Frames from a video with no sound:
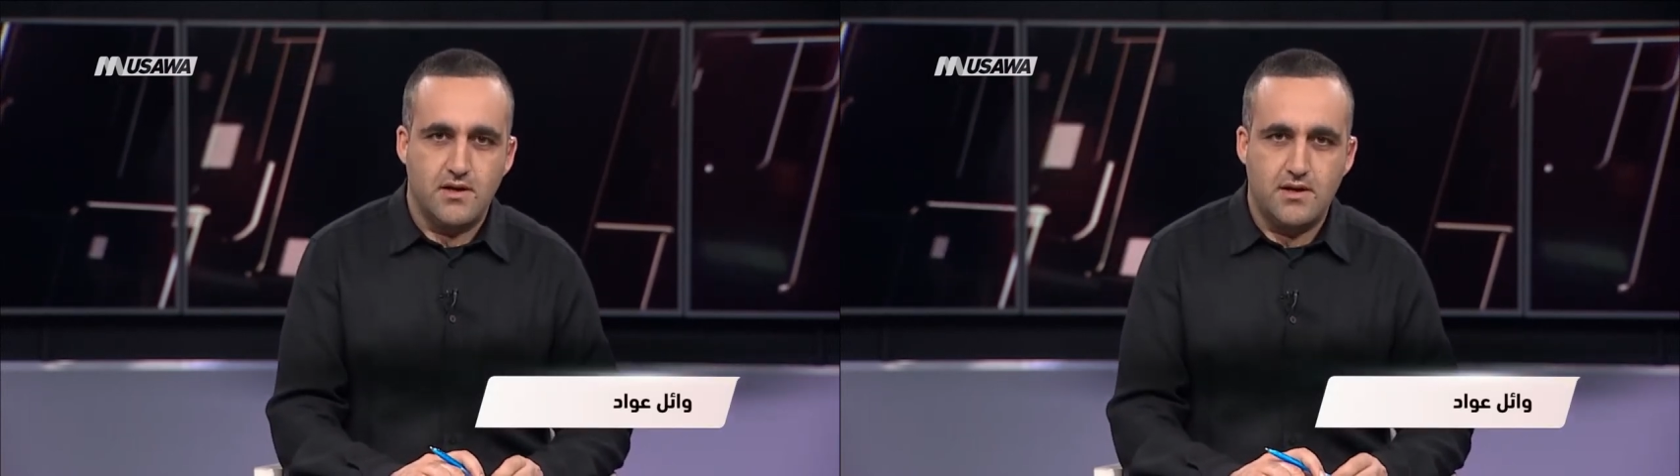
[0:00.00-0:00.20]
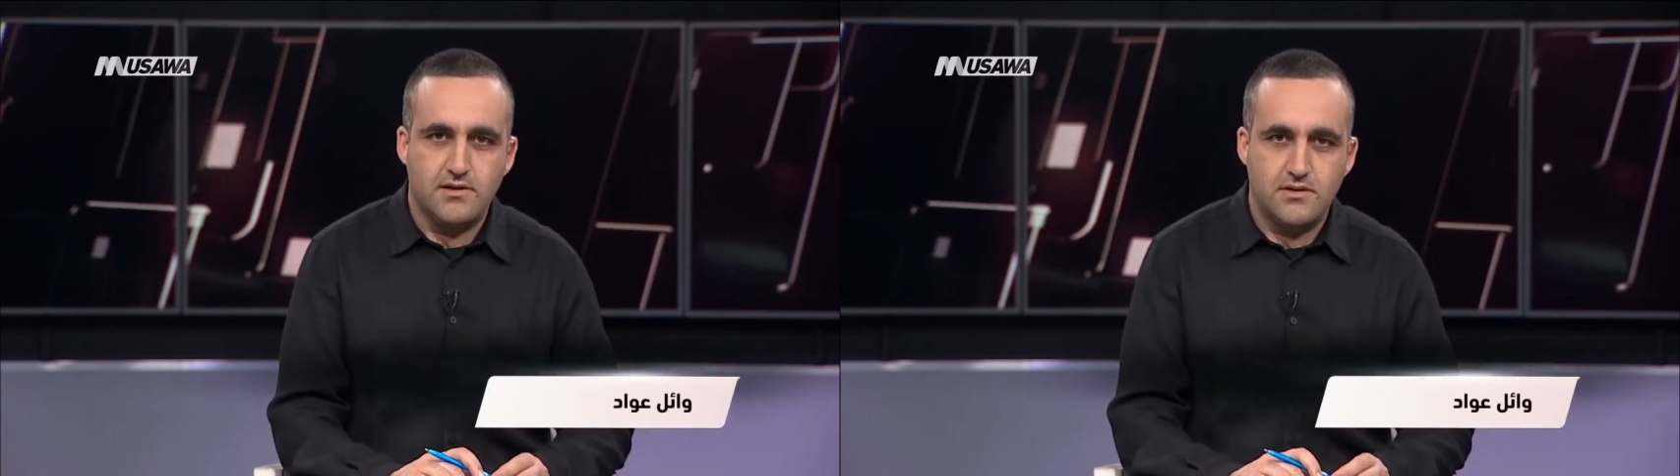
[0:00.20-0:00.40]

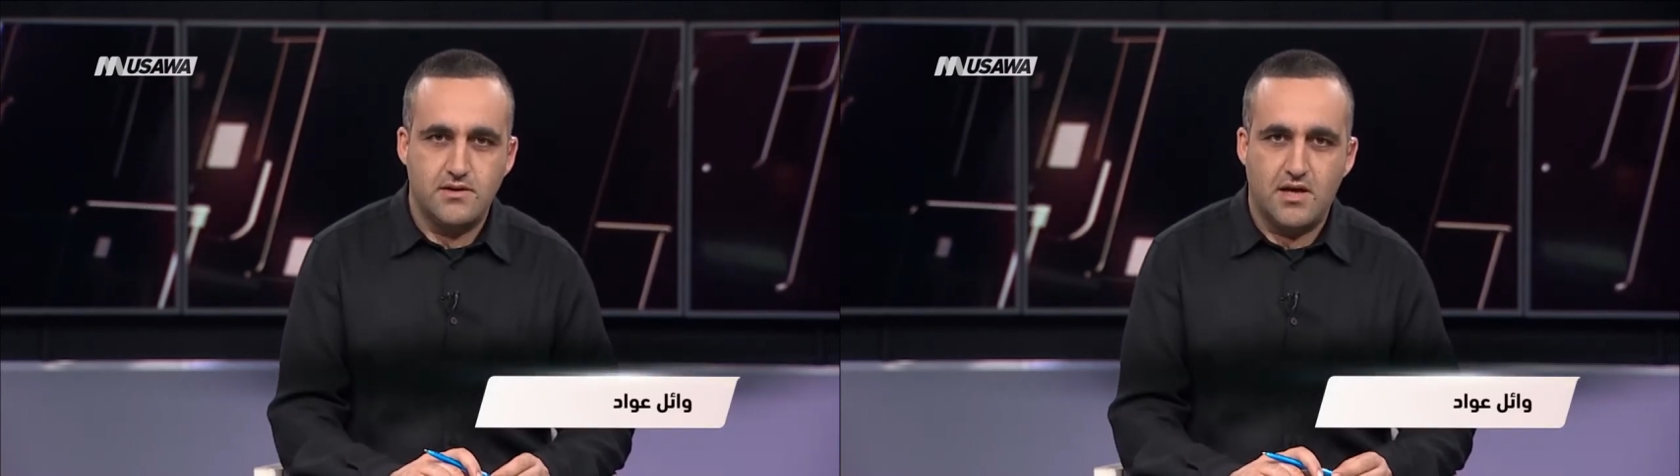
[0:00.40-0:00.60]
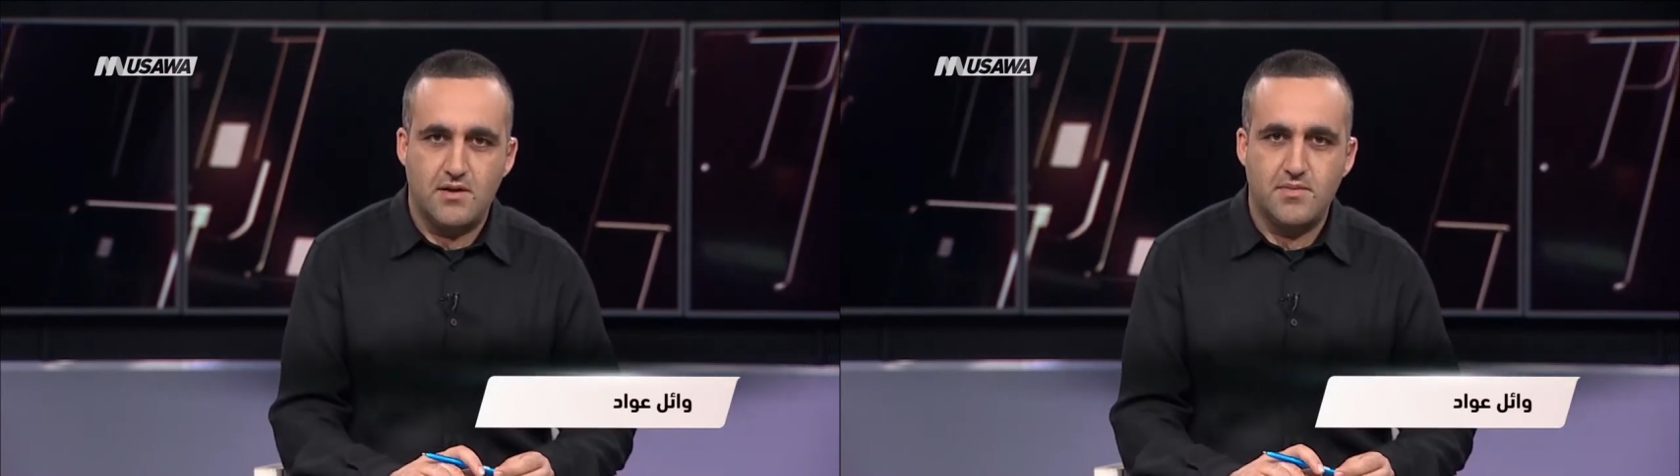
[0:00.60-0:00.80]

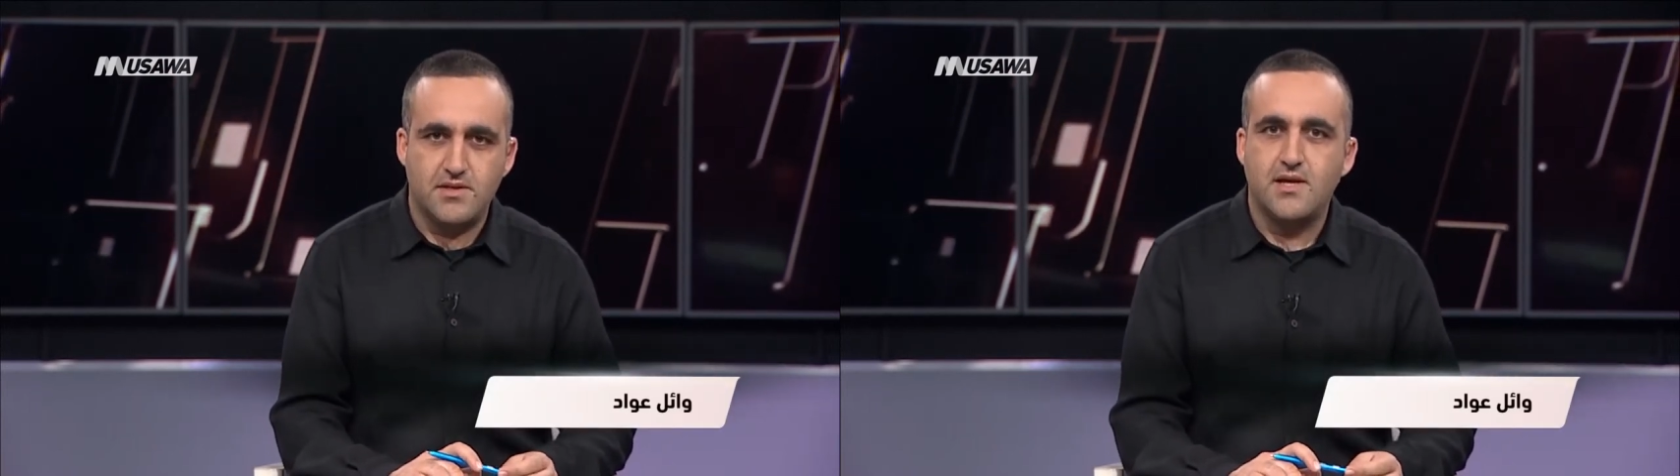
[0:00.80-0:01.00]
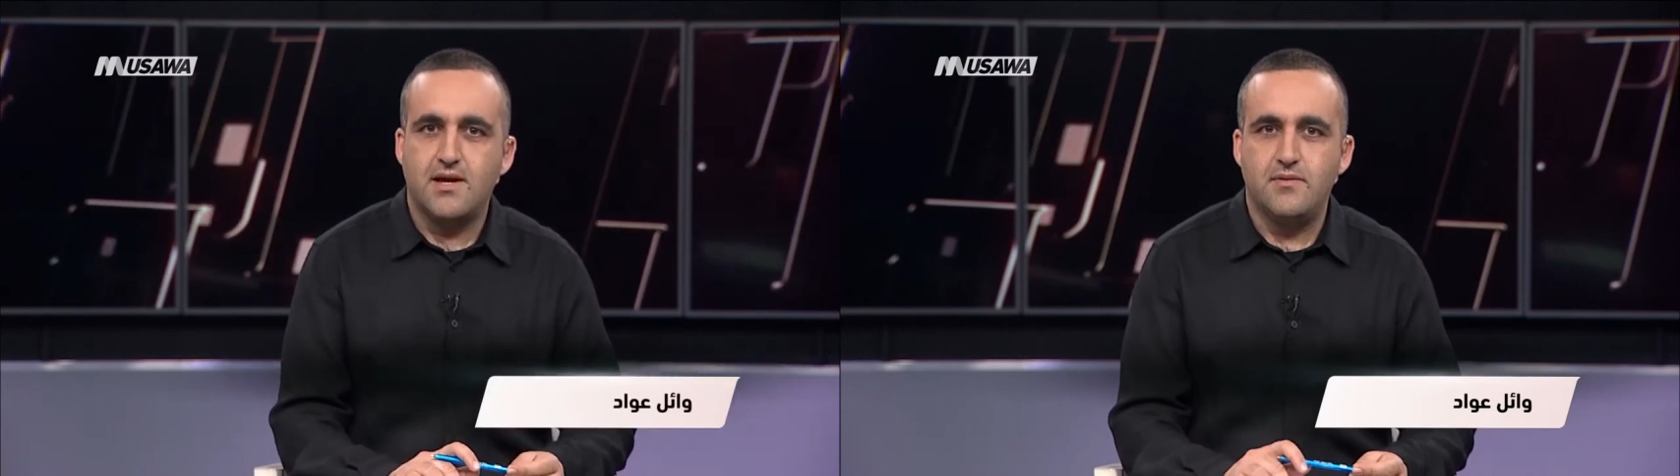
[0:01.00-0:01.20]
التي
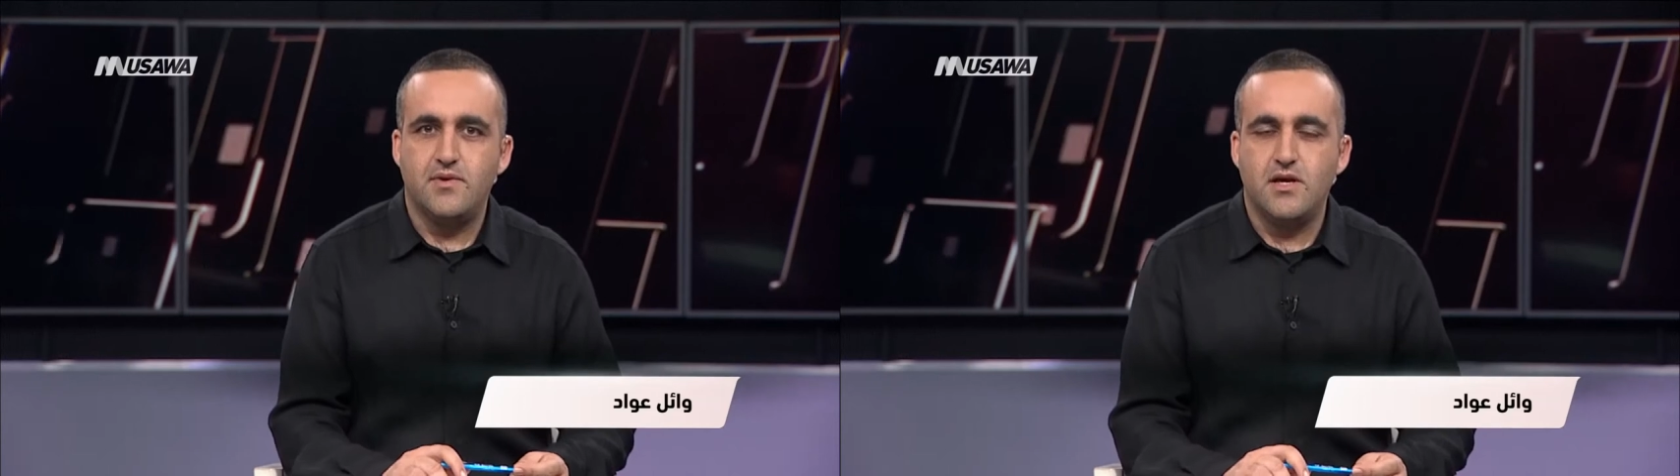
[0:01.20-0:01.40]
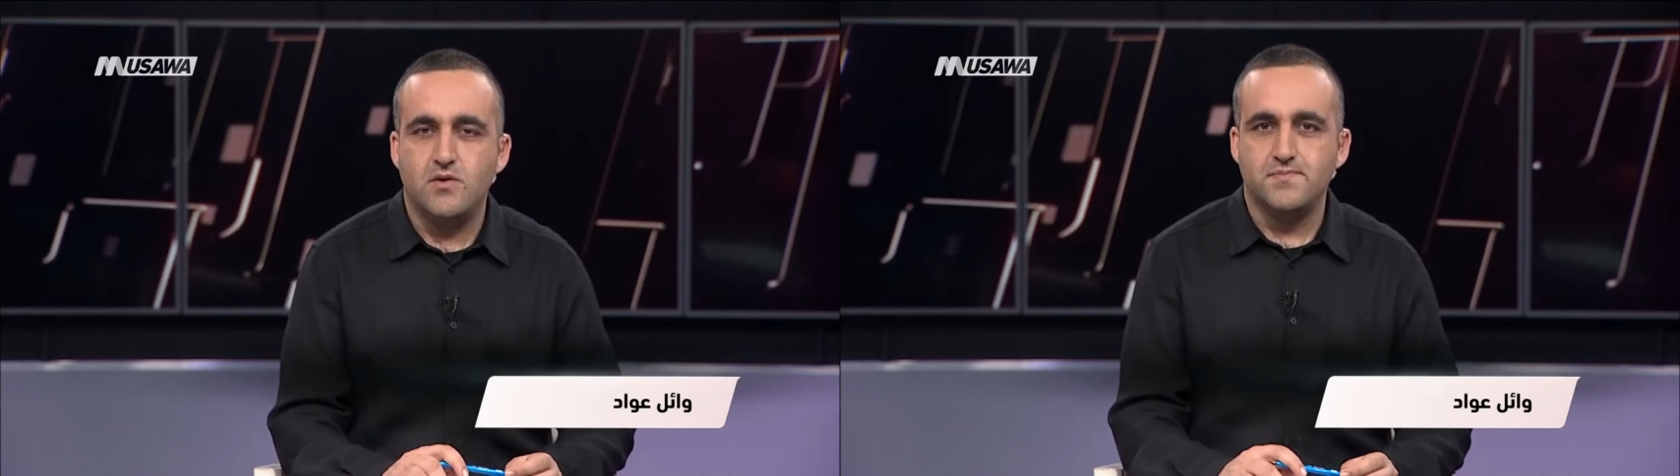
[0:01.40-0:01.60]
همت العالم
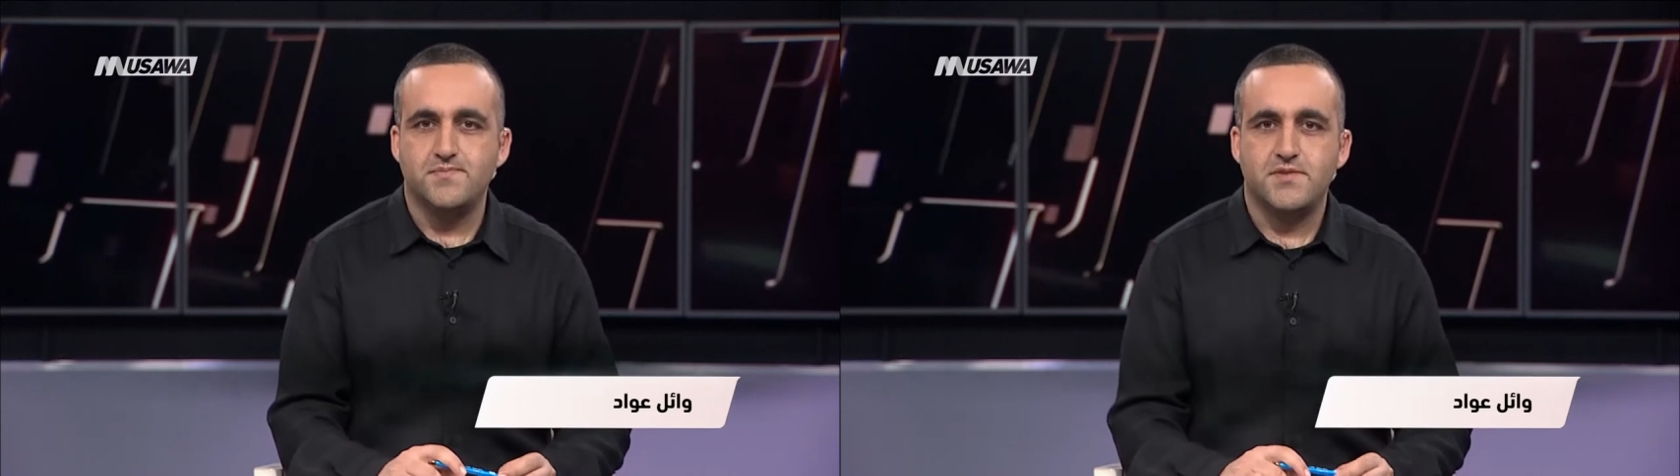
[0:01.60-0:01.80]
اليوم